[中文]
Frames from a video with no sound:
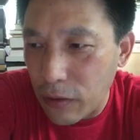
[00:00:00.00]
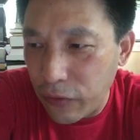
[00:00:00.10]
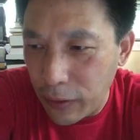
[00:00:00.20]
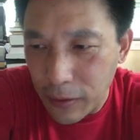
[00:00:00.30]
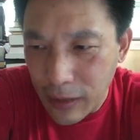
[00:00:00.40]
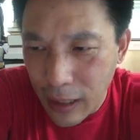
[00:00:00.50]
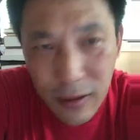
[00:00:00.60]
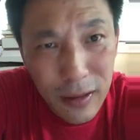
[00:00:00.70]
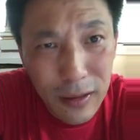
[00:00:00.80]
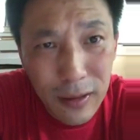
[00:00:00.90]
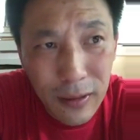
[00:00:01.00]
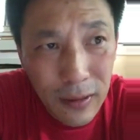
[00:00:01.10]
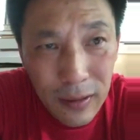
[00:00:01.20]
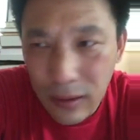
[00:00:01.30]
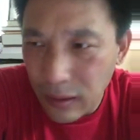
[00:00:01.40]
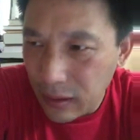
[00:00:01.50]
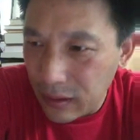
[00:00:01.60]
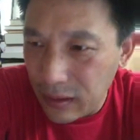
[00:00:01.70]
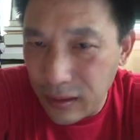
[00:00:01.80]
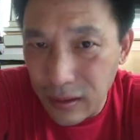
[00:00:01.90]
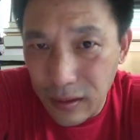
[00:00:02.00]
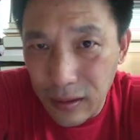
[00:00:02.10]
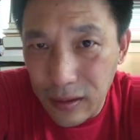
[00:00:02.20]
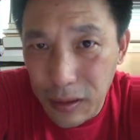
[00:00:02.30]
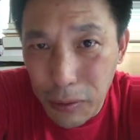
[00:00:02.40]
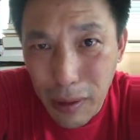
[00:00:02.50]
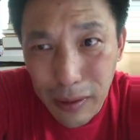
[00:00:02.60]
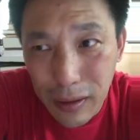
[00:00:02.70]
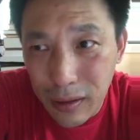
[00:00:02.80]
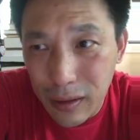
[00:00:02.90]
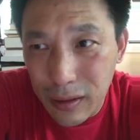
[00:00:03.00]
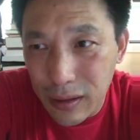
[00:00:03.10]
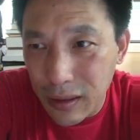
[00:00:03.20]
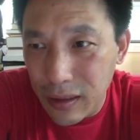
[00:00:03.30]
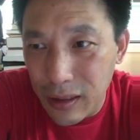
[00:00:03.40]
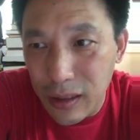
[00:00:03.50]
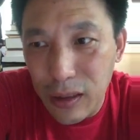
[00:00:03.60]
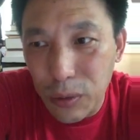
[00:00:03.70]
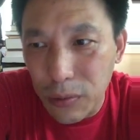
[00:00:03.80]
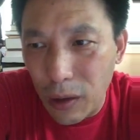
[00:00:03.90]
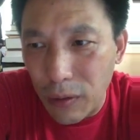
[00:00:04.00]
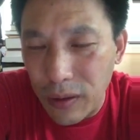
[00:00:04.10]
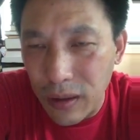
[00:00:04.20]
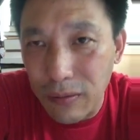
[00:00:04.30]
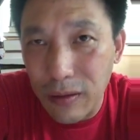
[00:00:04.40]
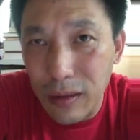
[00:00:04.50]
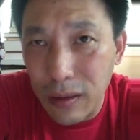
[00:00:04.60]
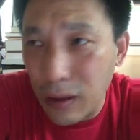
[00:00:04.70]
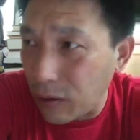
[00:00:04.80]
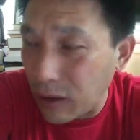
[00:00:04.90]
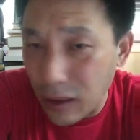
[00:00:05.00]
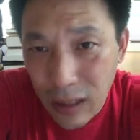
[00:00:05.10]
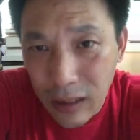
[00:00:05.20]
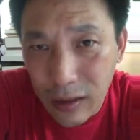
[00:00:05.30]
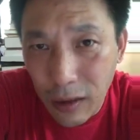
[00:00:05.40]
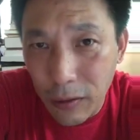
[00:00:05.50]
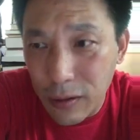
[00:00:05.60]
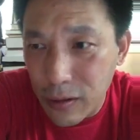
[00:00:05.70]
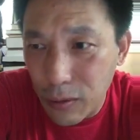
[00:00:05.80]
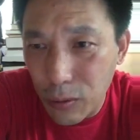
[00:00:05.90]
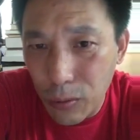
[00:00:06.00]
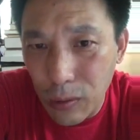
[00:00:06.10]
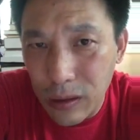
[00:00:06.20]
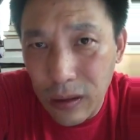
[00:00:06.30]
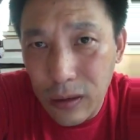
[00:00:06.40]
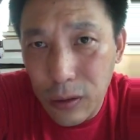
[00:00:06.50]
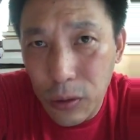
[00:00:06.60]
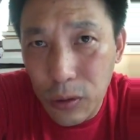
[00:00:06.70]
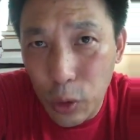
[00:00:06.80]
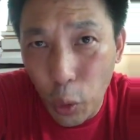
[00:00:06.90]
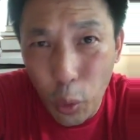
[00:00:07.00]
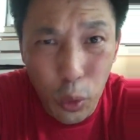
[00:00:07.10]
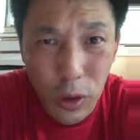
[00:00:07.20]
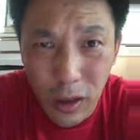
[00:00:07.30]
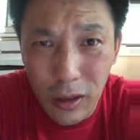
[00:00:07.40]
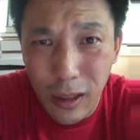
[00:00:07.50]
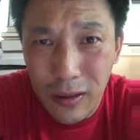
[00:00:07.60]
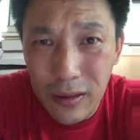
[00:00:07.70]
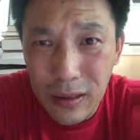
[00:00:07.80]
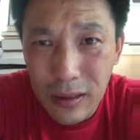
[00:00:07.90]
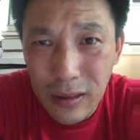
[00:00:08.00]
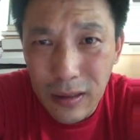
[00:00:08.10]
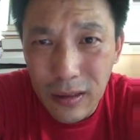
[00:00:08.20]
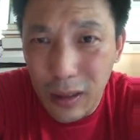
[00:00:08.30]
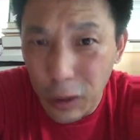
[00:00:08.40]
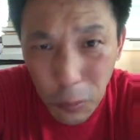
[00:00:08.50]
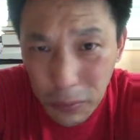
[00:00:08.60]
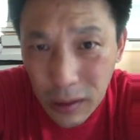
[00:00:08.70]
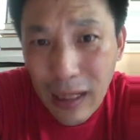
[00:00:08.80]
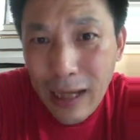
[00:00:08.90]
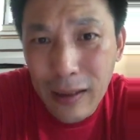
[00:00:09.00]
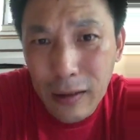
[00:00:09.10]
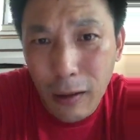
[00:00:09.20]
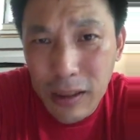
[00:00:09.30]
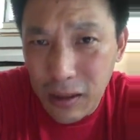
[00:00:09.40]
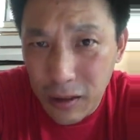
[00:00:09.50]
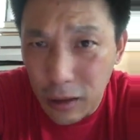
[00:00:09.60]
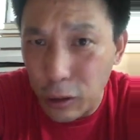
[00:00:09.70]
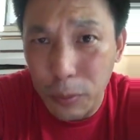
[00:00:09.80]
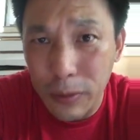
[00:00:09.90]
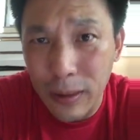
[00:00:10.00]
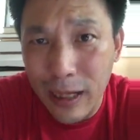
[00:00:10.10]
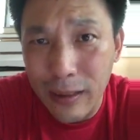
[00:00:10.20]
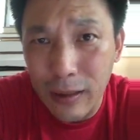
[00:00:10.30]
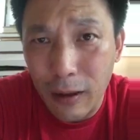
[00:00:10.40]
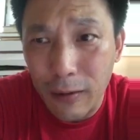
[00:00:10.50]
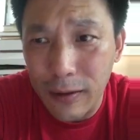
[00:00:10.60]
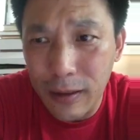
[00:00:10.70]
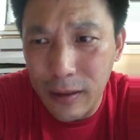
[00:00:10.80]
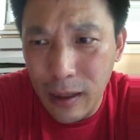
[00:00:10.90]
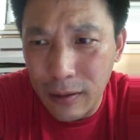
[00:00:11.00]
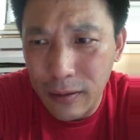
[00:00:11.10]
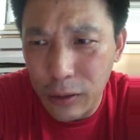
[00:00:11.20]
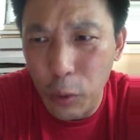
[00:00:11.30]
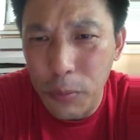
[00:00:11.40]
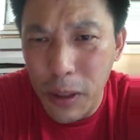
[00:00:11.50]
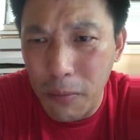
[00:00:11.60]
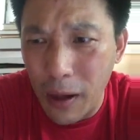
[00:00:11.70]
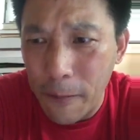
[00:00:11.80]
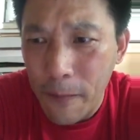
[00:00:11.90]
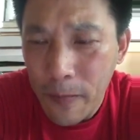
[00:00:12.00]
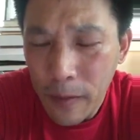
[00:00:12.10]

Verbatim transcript: 车，非要占着那个一个医院的一个一个紧急通道。那个地方那个道儿，她占那个道儿呢是过那个救护车的，谁都不能拦那个道儿，警车都不能拦那个道儿，你得让救命嘛。